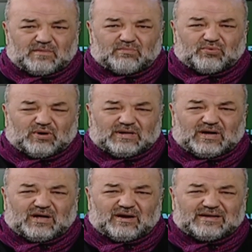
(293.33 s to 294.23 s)

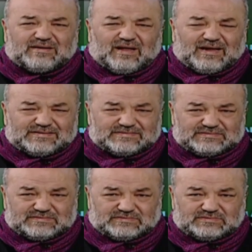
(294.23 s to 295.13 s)
burada anlatılan
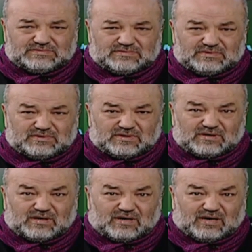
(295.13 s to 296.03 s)

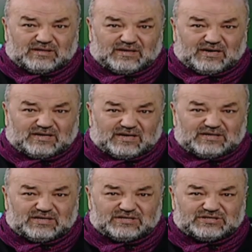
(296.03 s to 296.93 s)
kadın
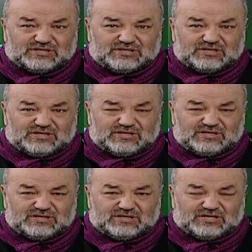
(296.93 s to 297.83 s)
erkek ilişki
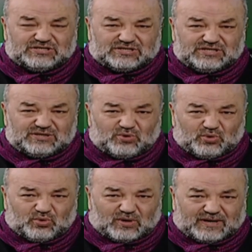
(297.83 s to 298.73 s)
e, eşitliğini
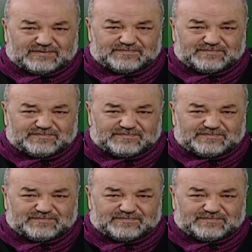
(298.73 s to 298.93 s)
öngören,